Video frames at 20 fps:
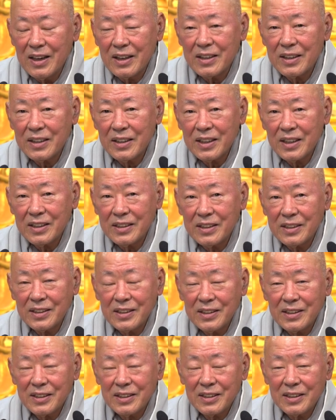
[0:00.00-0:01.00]
그런데
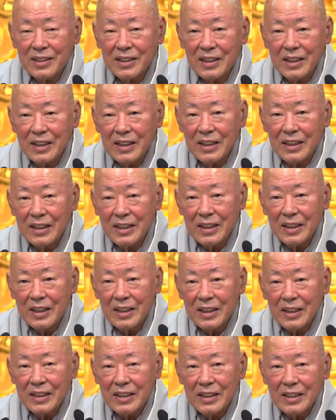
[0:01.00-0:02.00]
그
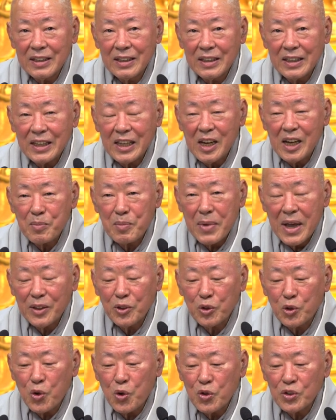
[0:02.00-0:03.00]

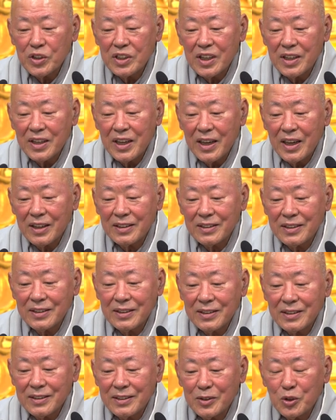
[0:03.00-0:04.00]
일만 동녀의
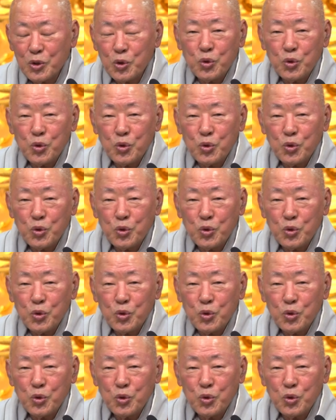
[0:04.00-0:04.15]
그